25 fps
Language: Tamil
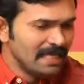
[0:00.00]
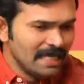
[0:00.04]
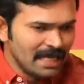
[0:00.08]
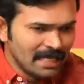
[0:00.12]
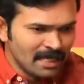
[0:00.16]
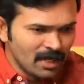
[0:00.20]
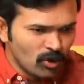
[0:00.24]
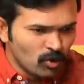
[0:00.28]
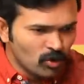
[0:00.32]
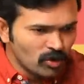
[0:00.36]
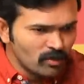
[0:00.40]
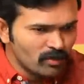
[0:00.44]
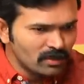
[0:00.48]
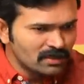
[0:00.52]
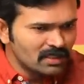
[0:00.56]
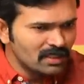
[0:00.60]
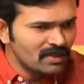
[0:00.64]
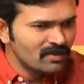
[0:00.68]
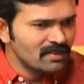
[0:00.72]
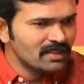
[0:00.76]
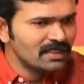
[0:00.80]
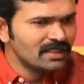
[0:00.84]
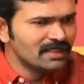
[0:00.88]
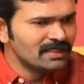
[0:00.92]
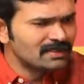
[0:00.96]
எங்கள்
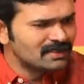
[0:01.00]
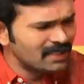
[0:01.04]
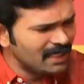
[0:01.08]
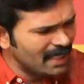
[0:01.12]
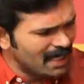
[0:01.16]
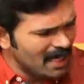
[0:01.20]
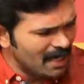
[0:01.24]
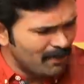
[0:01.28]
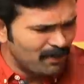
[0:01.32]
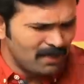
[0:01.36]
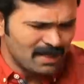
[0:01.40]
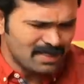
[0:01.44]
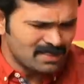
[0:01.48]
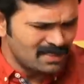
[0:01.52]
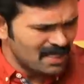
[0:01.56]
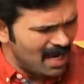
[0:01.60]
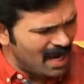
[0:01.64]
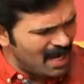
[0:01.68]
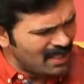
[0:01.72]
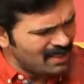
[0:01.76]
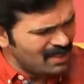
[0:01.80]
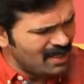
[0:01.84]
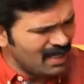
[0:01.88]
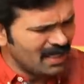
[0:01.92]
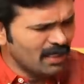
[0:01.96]
குடும்பத்தில் வந்து எங்கள் அப்பாலாம்
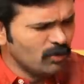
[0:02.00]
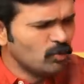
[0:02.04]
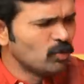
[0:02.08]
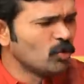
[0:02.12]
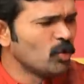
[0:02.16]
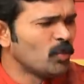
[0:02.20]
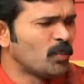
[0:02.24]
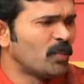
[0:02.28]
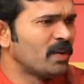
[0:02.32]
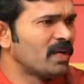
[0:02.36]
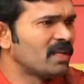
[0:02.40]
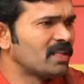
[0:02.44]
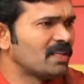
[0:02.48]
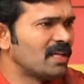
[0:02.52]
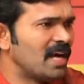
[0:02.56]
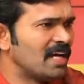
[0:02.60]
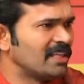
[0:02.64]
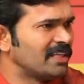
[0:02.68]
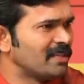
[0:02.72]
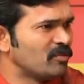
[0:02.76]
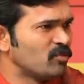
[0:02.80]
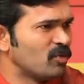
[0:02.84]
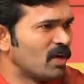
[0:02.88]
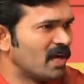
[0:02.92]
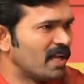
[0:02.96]
சாதாரண ஒரு உறுப்பினர் தான்
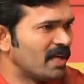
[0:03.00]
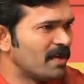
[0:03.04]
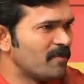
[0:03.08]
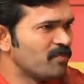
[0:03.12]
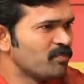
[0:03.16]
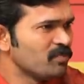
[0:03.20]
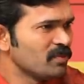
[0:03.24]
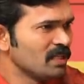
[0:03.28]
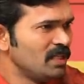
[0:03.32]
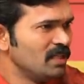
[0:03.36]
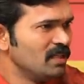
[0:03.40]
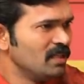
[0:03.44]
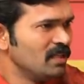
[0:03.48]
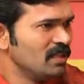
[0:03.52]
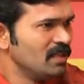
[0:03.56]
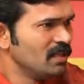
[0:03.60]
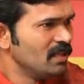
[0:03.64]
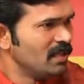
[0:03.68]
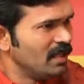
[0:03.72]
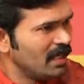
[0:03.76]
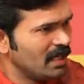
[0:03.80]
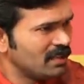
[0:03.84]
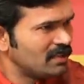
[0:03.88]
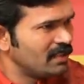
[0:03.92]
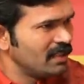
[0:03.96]
அதிமுக
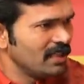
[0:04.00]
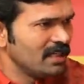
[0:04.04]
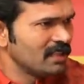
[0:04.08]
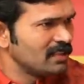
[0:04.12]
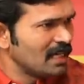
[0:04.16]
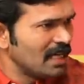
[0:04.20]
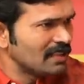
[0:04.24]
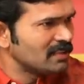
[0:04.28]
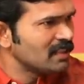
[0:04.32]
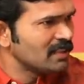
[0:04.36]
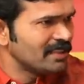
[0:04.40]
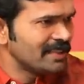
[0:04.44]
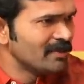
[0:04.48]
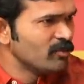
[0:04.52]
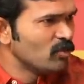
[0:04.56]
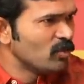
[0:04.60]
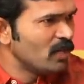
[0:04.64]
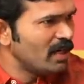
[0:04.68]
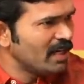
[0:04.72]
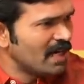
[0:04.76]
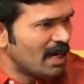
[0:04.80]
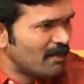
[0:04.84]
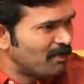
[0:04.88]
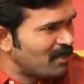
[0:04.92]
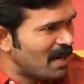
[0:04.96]
எங்கள் எங்கள் தாத்தா
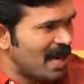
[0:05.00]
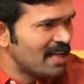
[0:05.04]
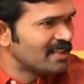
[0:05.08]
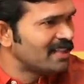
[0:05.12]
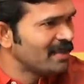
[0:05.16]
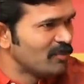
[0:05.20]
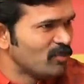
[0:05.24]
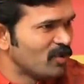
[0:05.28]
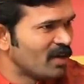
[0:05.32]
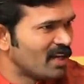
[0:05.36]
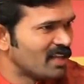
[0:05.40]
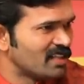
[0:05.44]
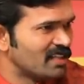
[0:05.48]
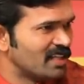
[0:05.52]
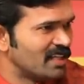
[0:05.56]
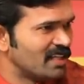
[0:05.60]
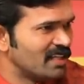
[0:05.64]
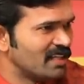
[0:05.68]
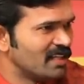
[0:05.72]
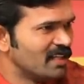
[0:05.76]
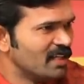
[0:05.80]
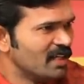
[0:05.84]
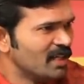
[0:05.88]
திமுக எங்கள் அப்பா அதிமுக இருந்தார்